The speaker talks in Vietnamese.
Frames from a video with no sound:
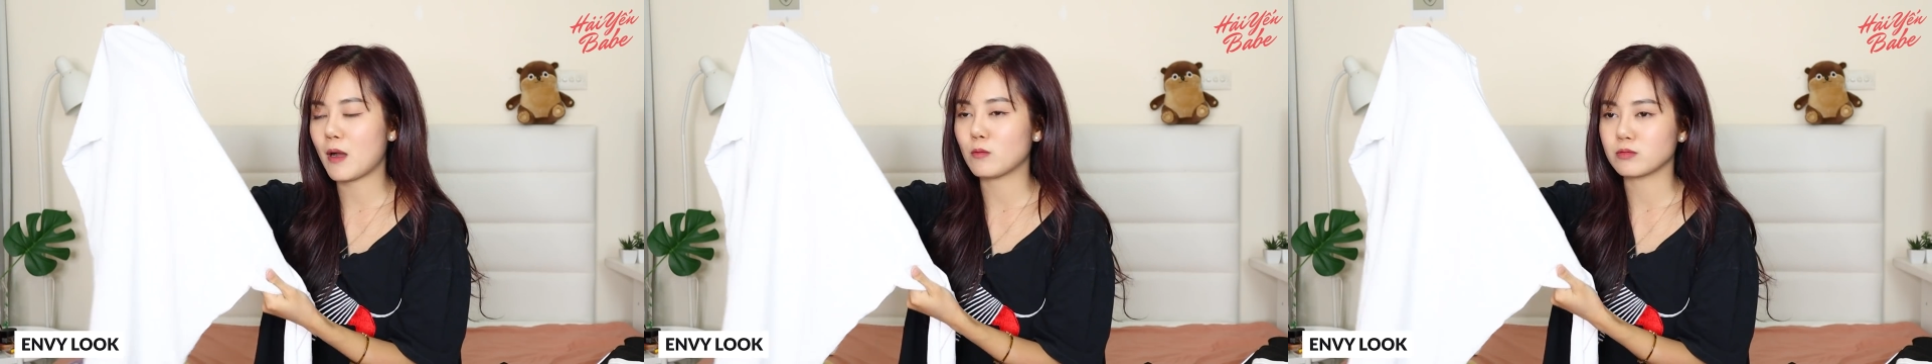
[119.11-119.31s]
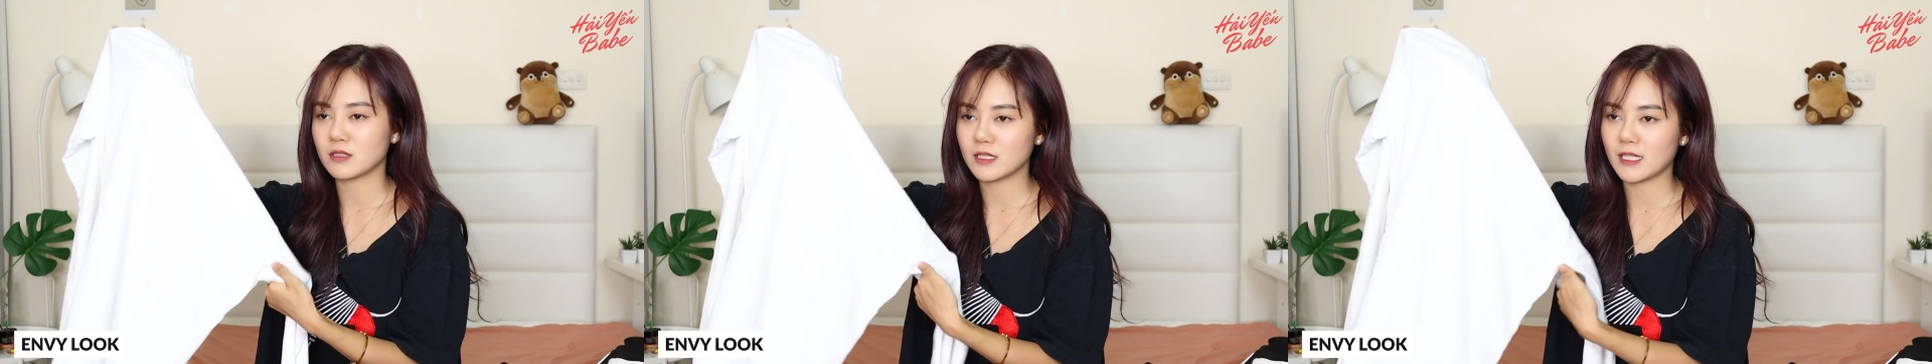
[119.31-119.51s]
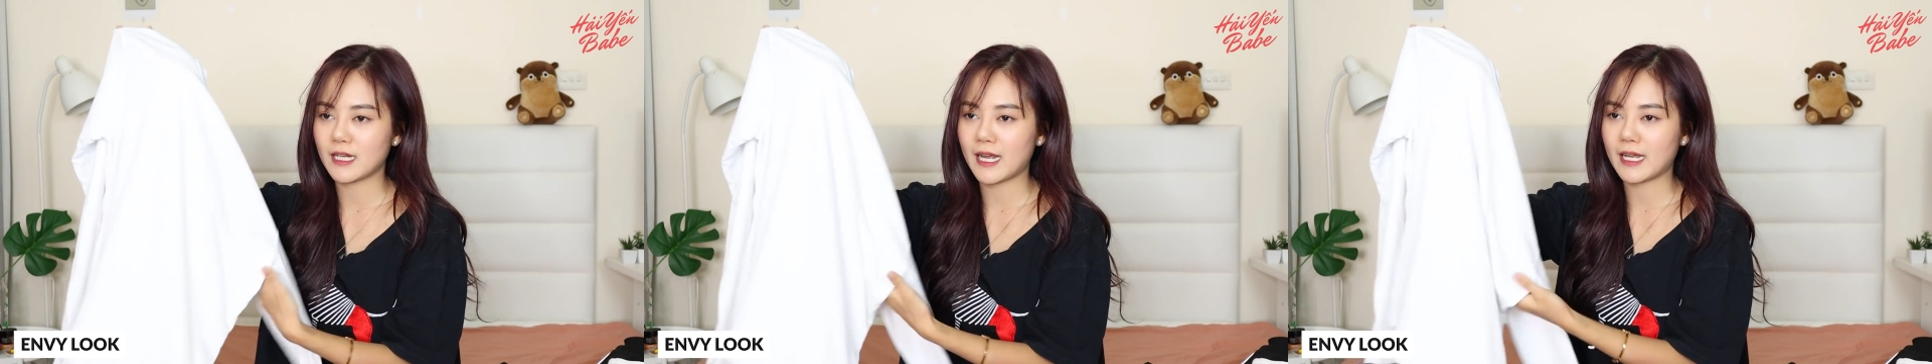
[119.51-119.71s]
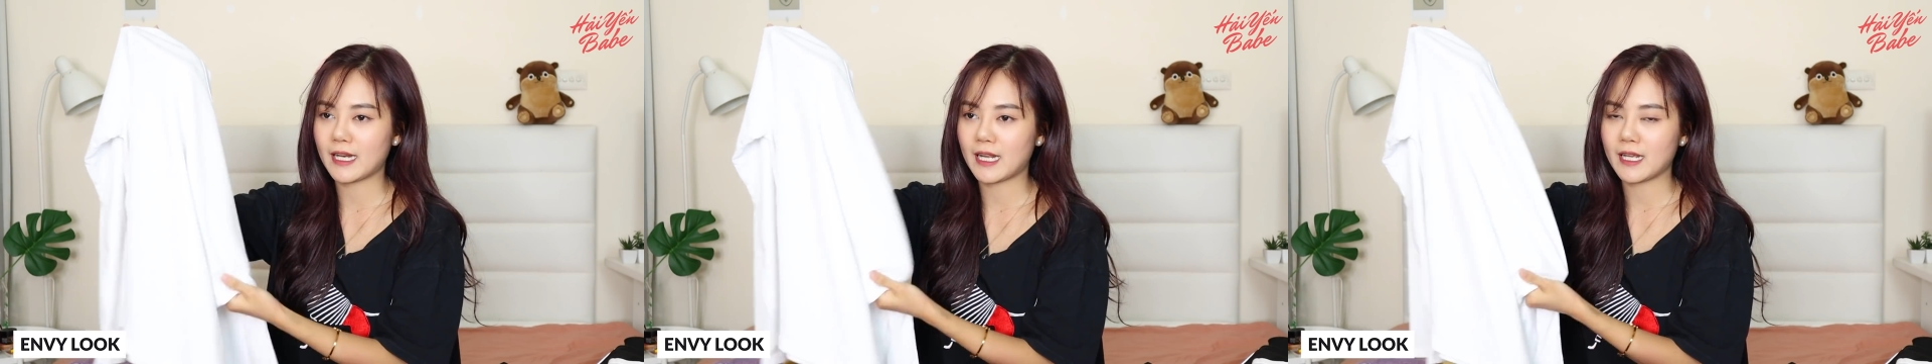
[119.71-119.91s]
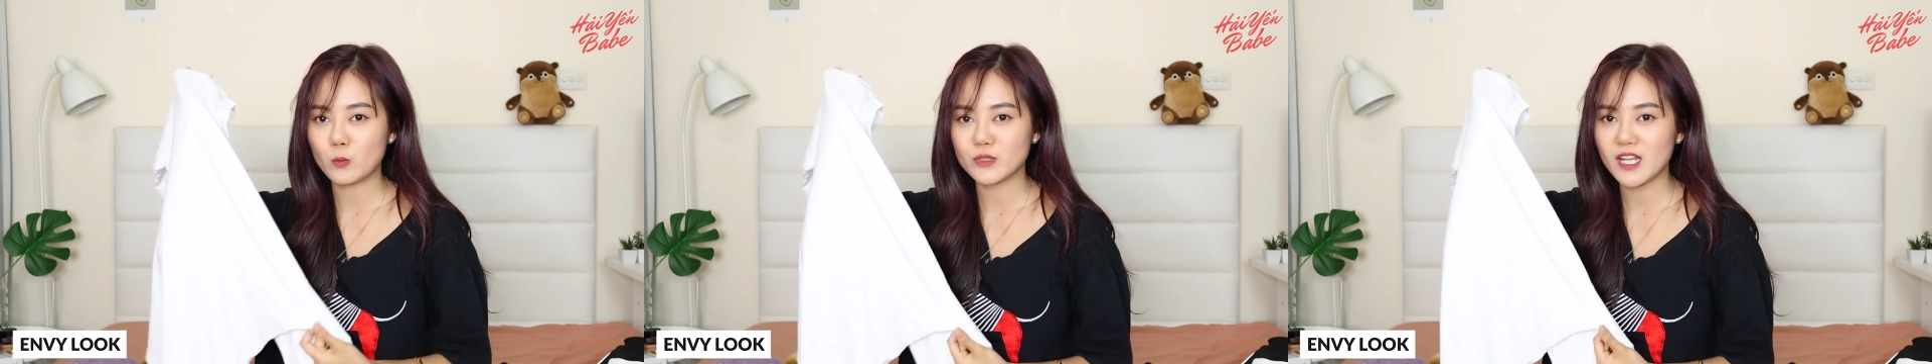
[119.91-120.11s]
mỏng như thế này
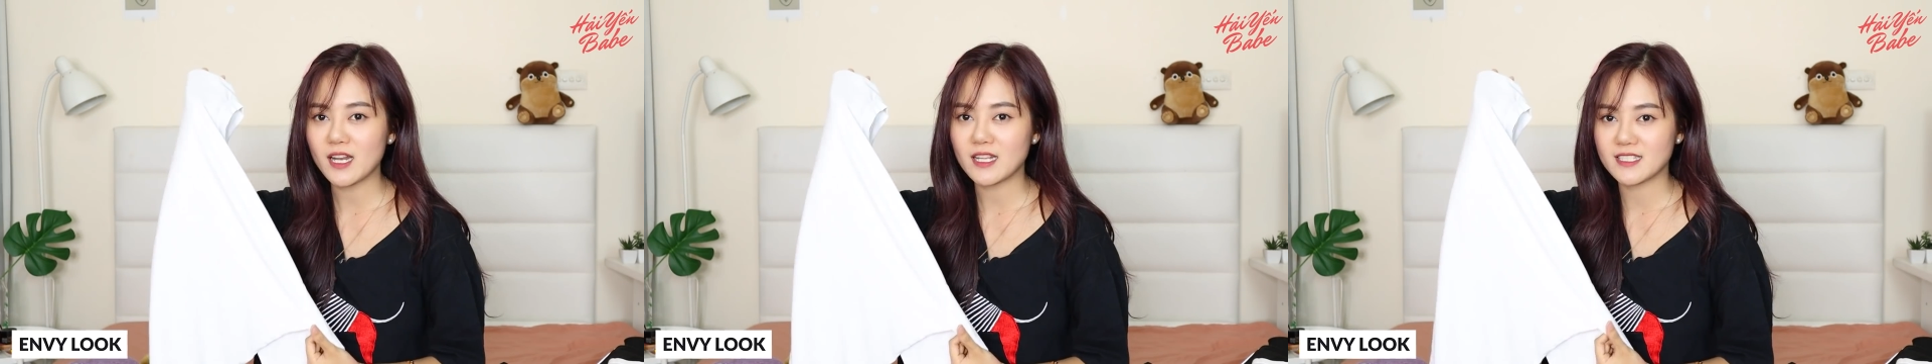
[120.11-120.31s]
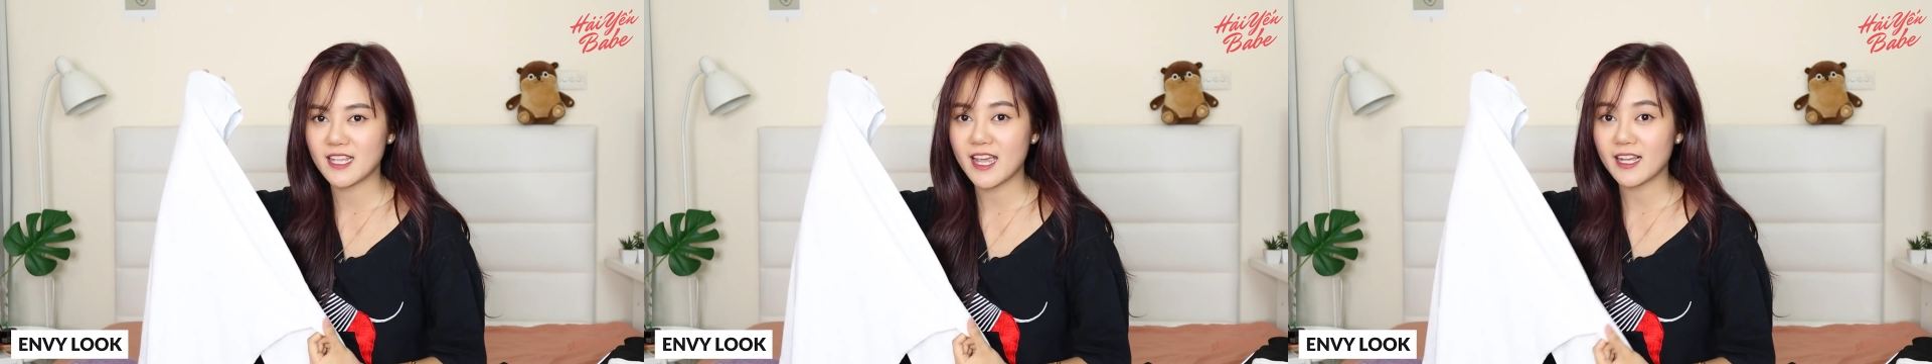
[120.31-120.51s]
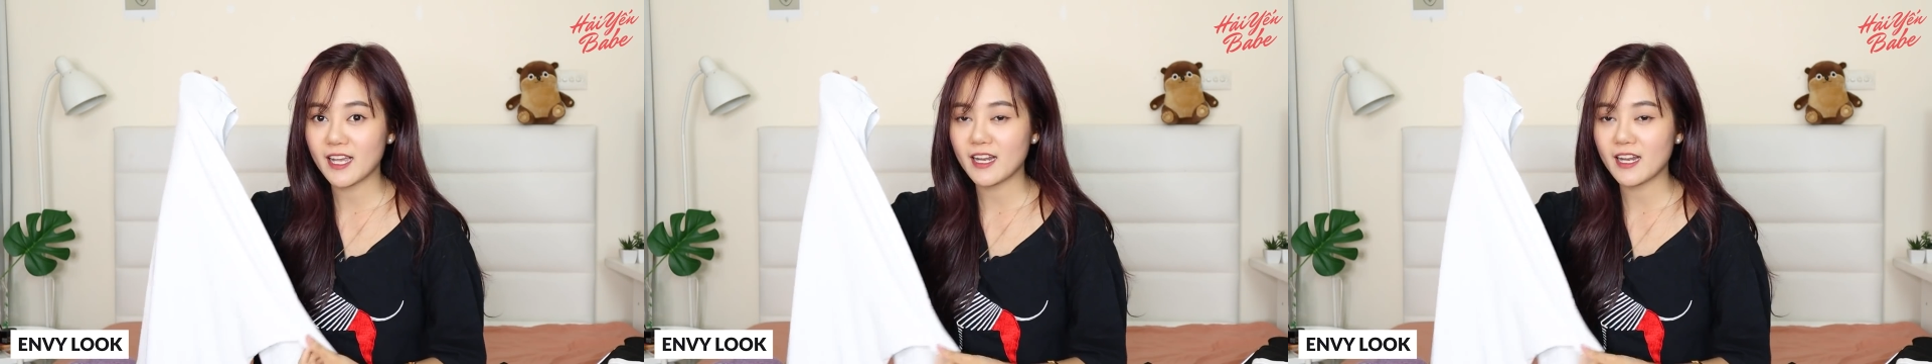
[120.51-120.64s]
này cũng rất là dễ